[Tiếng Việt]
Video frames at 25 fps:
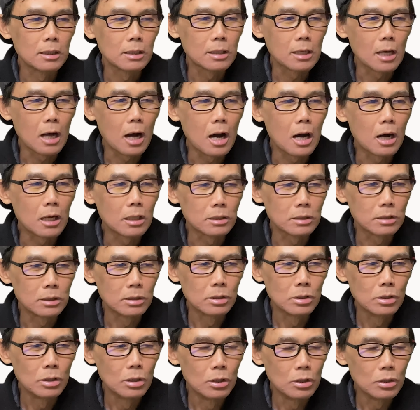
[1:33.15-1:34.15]
con
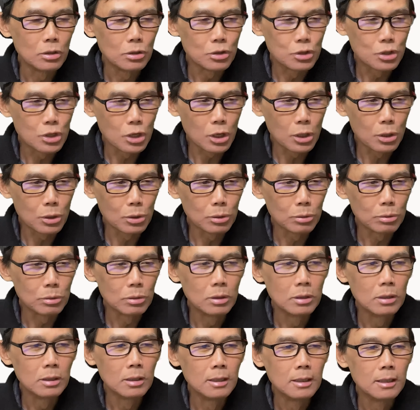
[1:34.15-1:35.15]
j
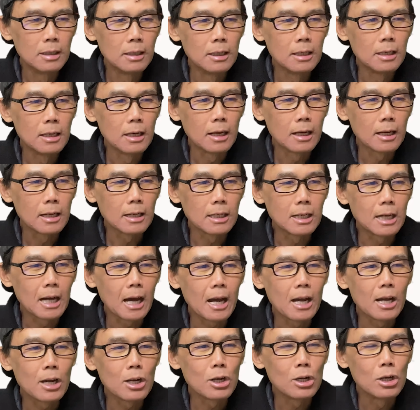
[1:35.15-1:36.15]

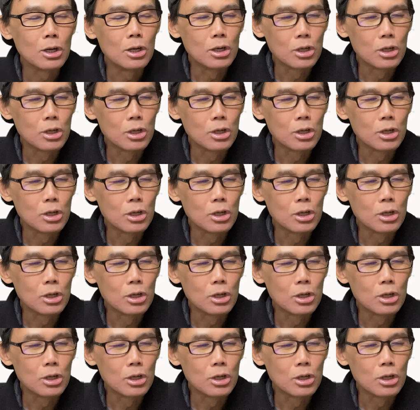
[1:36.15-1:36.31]
gay